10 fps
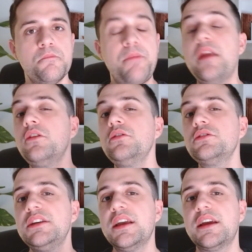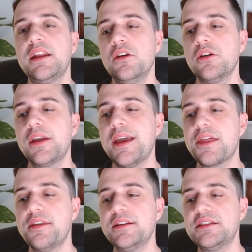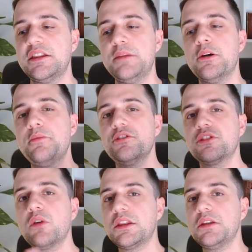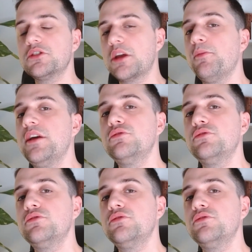Pero sí que creo que hacer este tipo de vídeos educativos que podáis